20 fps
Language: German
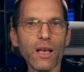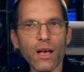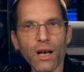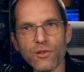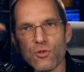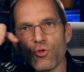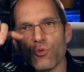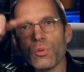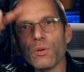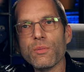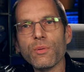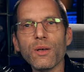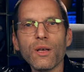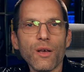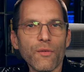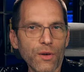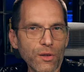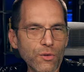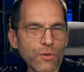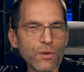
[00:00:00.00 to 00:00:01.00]
Also über,
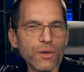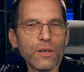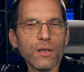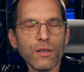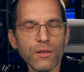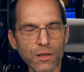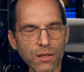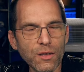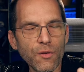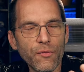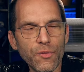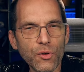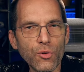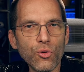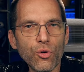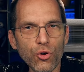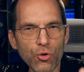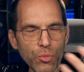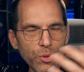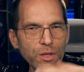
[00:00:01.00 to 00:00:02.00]
wenn du dieser
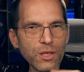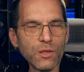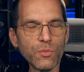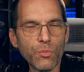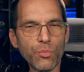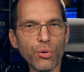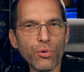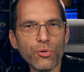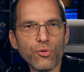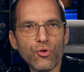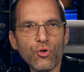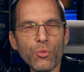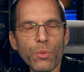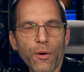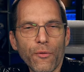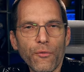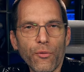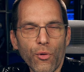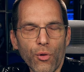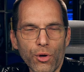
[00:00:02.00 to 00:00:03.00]
Figur über diesen Punkt
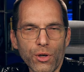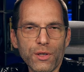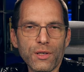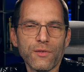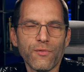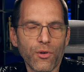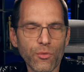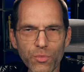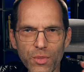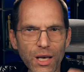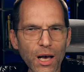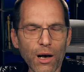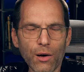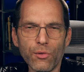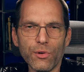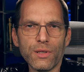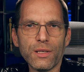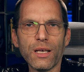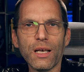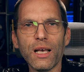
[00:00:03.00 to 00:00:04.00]
rüber folgst, von mir
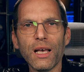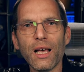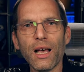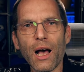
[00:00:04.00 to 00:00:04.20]
aus.